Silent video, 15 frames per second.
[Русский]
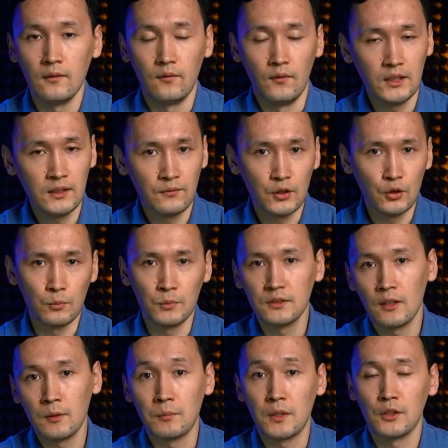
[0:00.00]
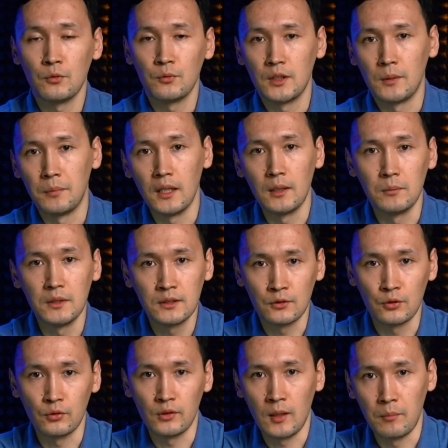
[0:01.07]
В этом видео мы с вами пройдемся по
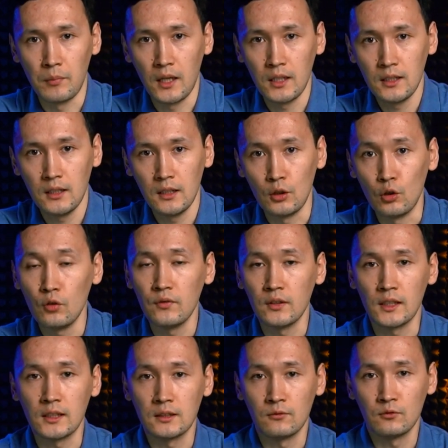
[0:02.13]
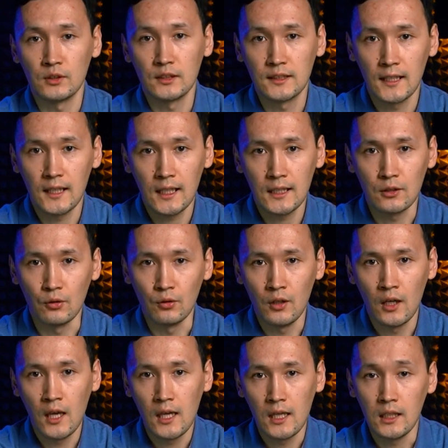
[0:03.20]
бизнесу компании и ее финансовому состоянию.
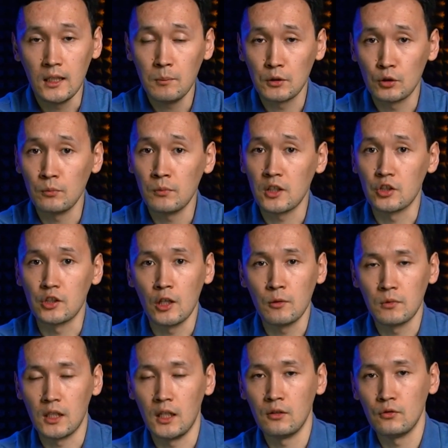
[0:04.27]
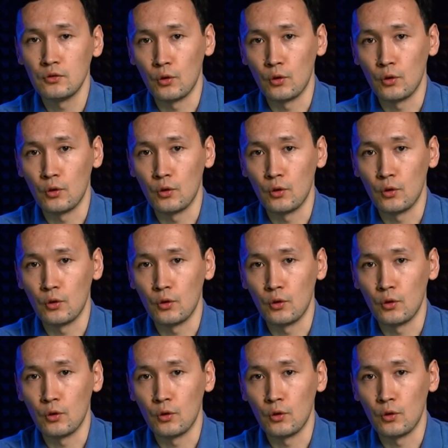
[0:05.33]
И потом рассчитаем реальную